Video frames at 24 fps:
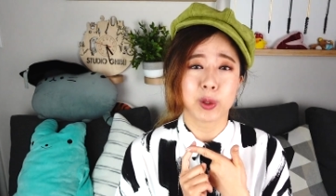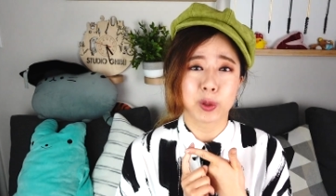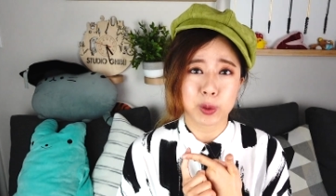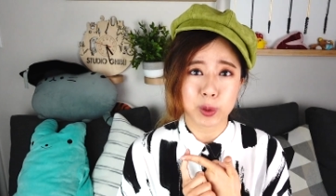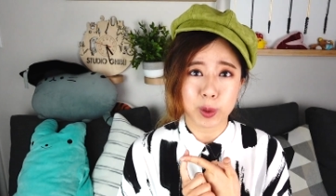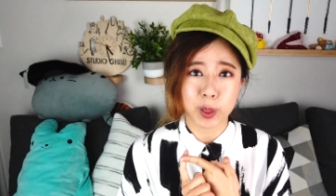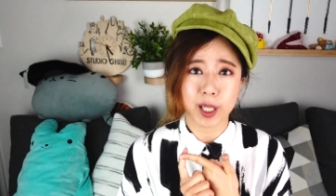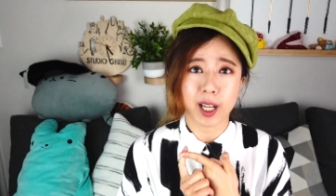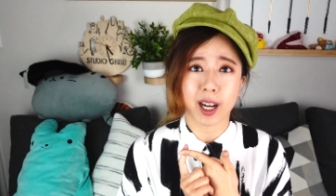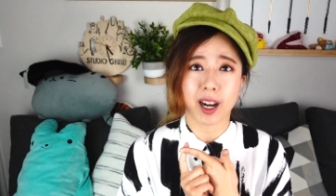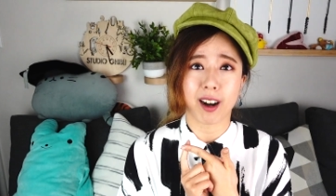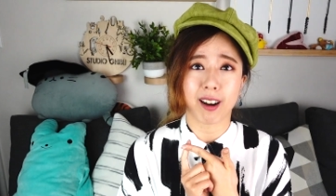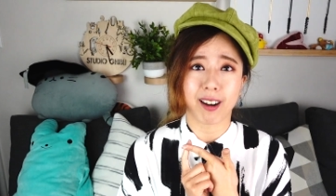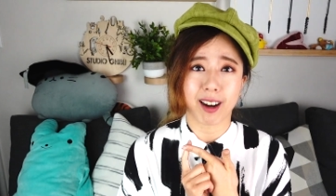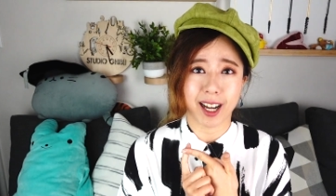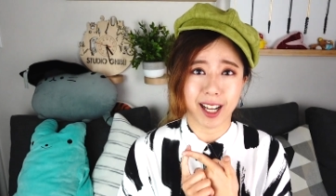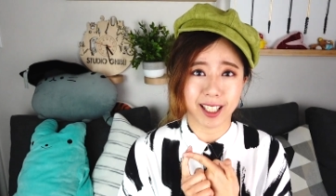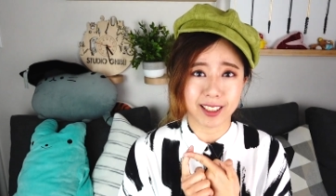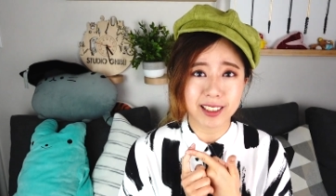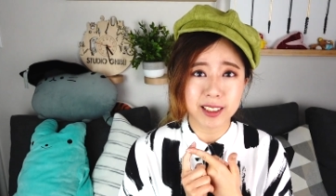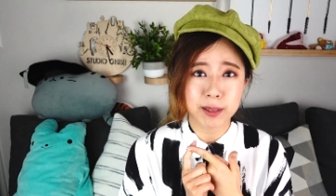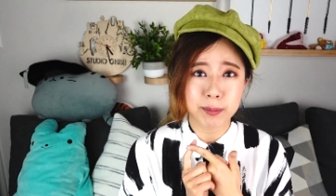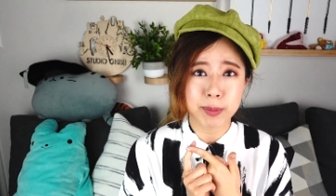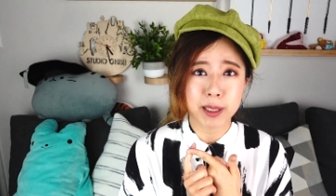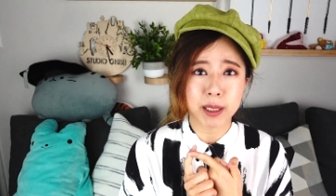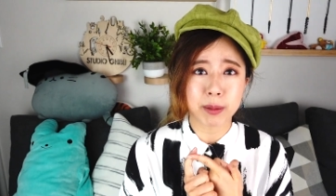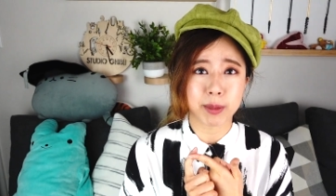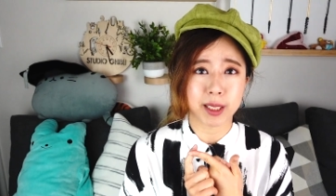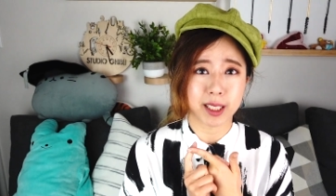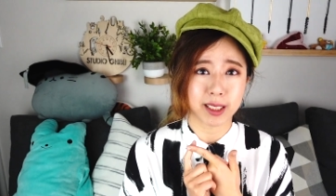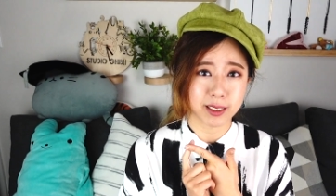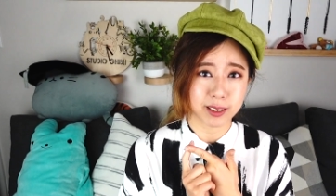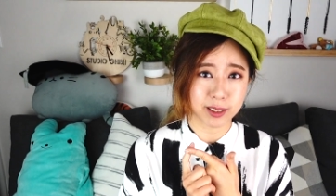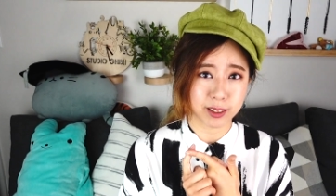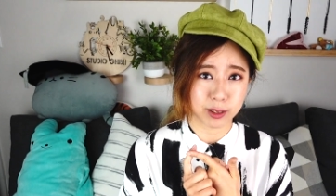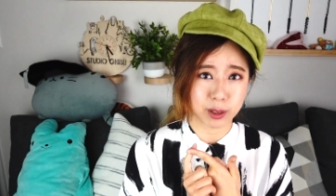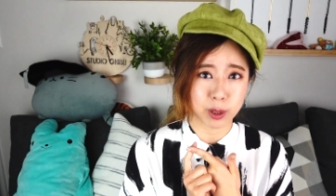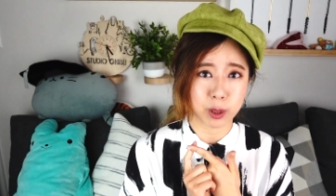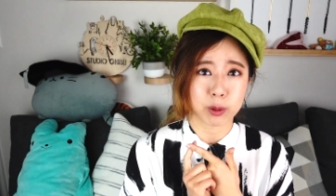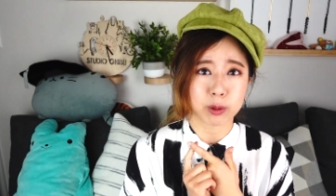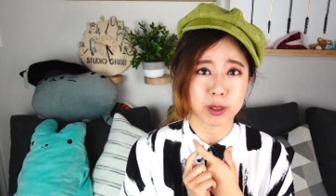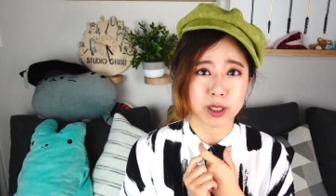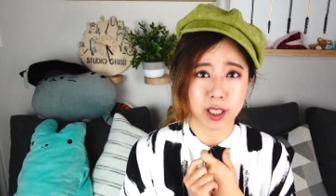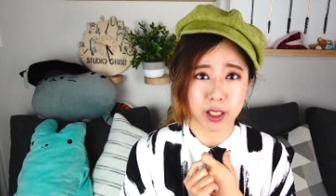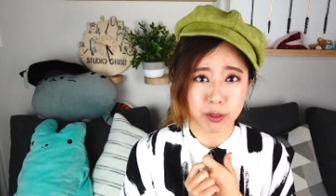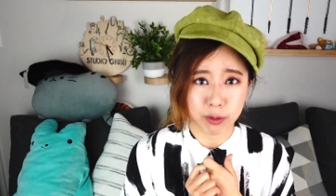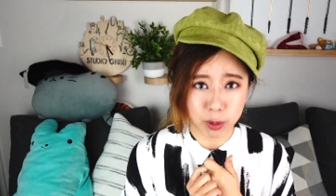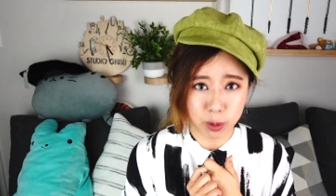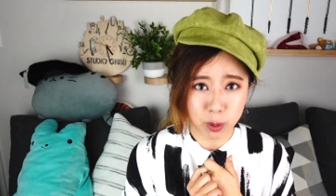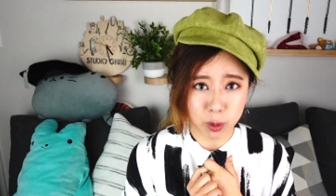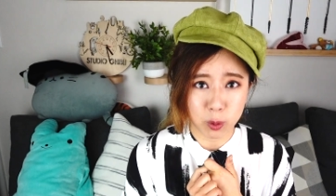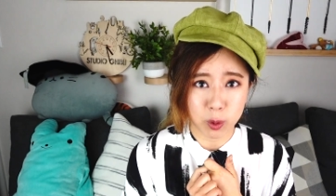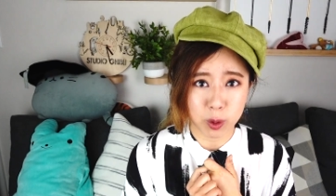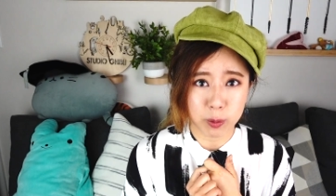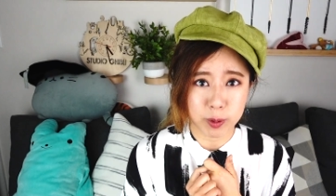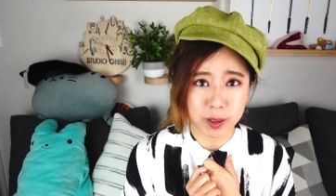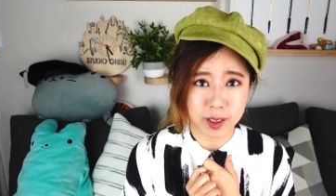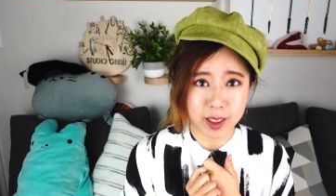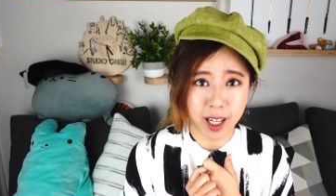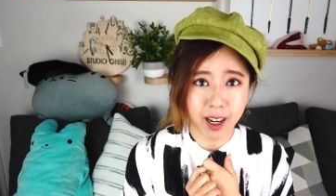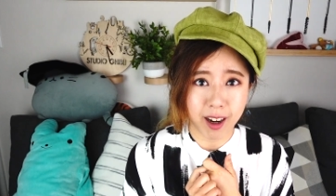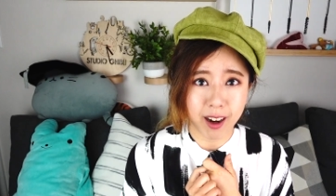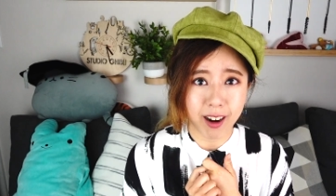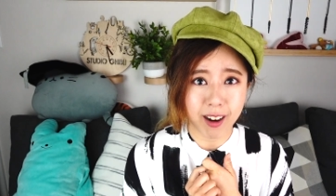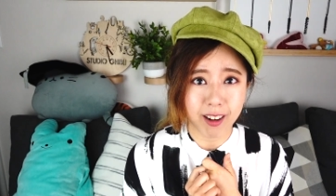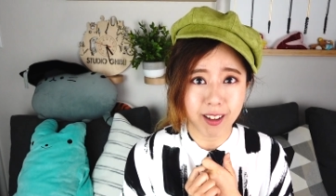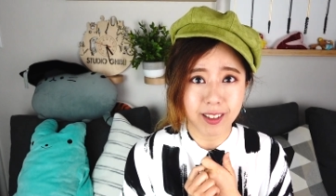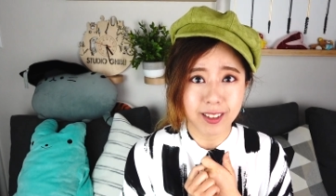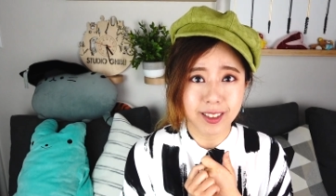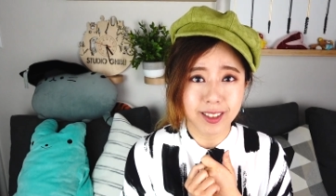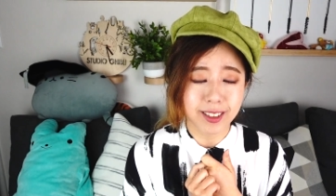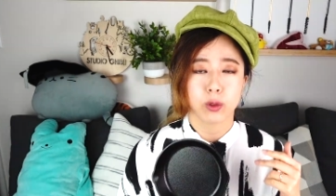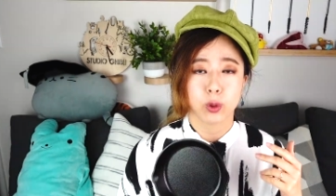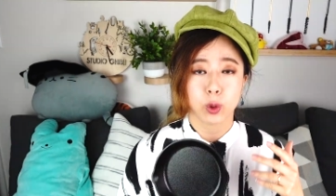最好还是避免使用铁氟龙锅比较好。